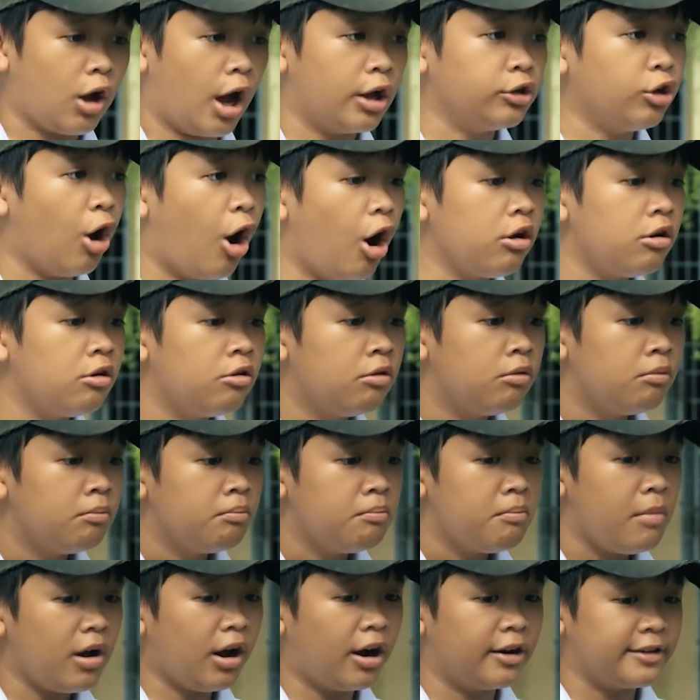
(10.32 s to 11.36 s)
Kệ tôi
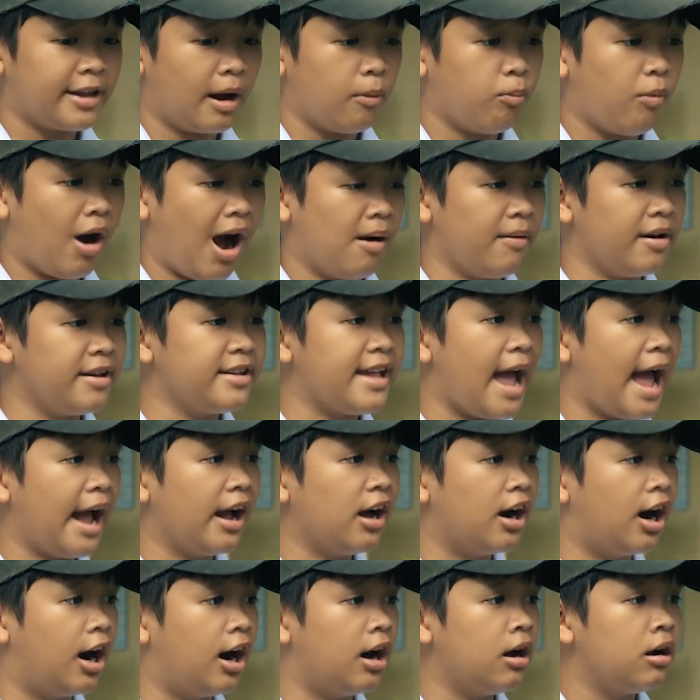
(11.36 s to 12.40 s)
Mấy người chọc hoài Không
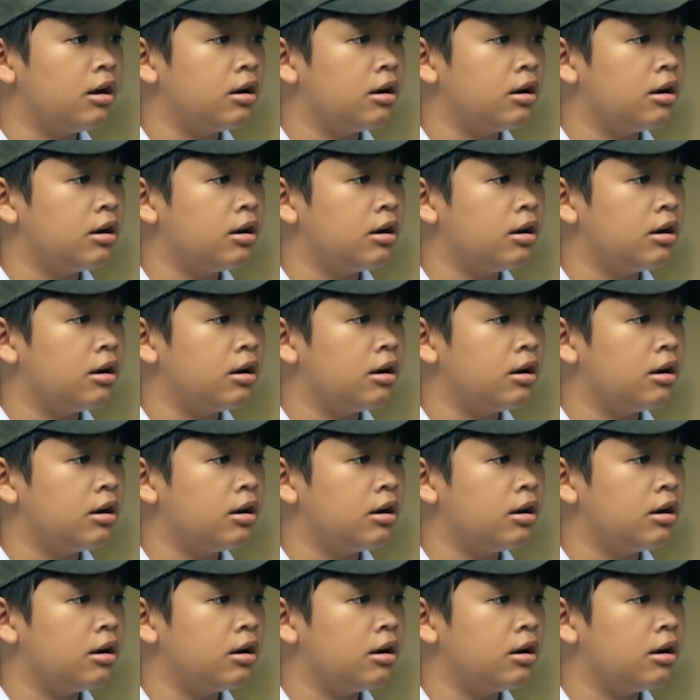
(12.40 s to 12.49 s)
thấy chán